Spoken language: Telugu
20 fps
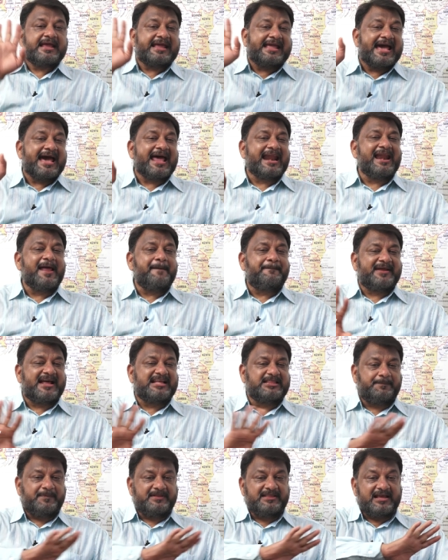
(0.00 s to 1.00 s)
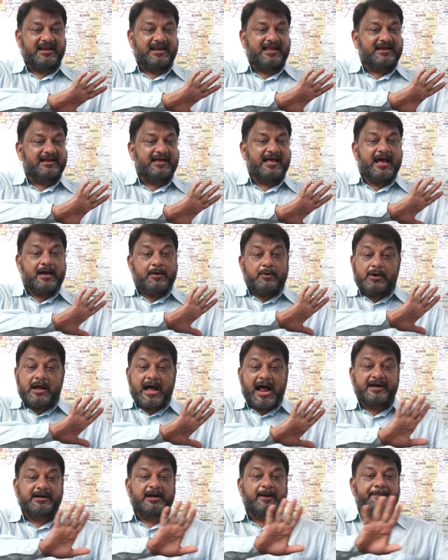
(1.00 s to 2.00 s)
కేరళ ప్రాతిపదికలాగా
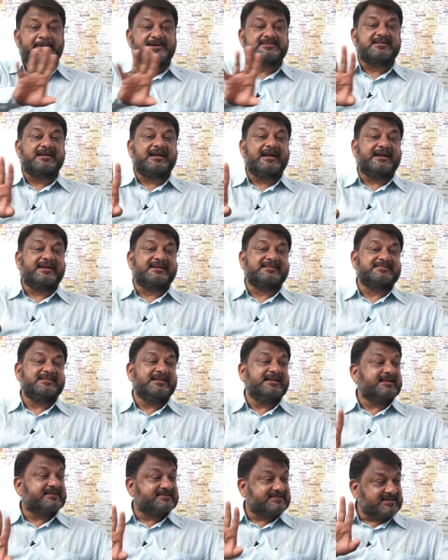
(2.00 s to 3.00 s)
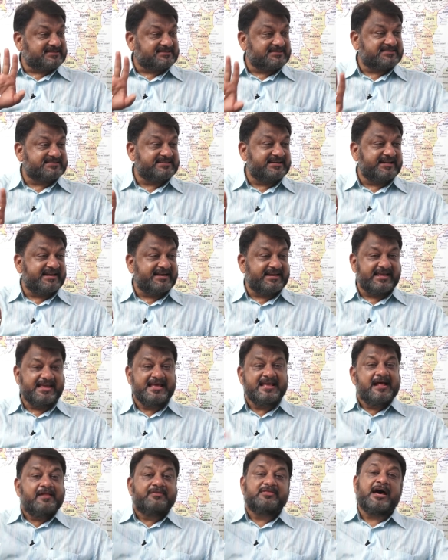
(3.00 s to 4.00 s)
హండ్రెడ్ పర్సెంట్ లిటరసీని సక్సెస్ చేయడానికి
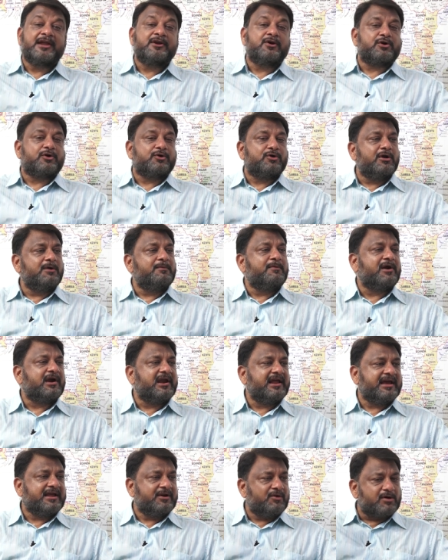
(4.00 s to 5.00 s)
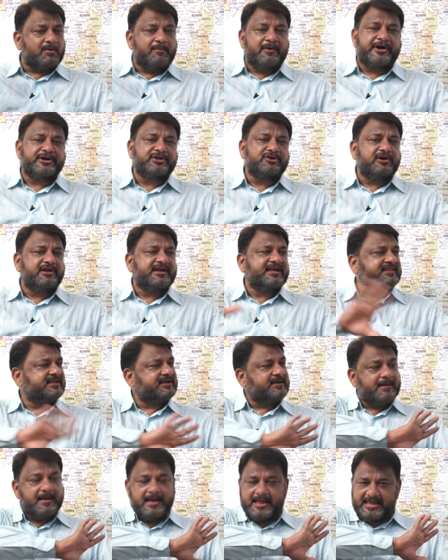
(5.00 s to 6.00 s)
దాన్ని ఒక రోల్ మోడల్ కానీ ఒక మాడ్యూల్
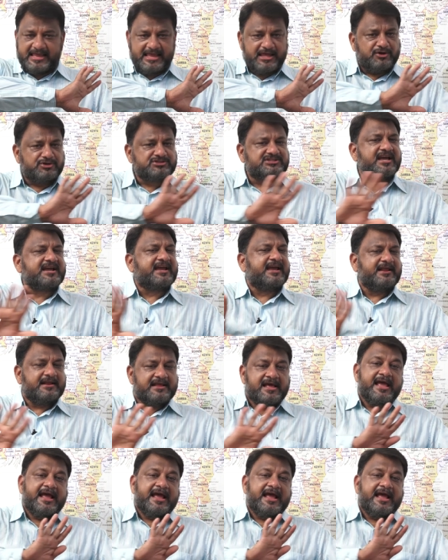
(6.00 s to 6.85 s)
కింద ఈ రోజు దాకా